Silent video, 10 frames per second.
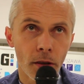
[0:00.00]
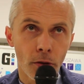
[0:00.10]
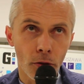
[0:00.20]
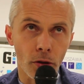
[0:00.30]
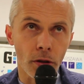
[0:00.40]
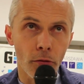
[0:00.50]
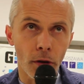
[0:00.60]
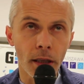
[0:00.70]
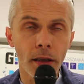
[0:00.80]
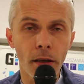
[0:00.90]
już od
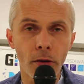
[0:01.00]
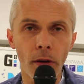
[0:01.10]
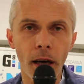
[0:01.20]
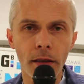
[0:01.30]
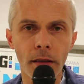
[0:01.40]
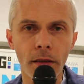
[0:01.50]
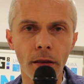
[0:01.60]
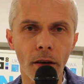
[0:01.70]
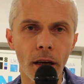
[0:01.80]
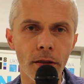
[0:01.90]
ładnych kilku lat
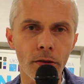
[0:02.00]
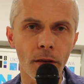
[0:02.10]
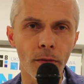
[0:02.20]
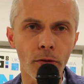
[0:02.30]
organizujemy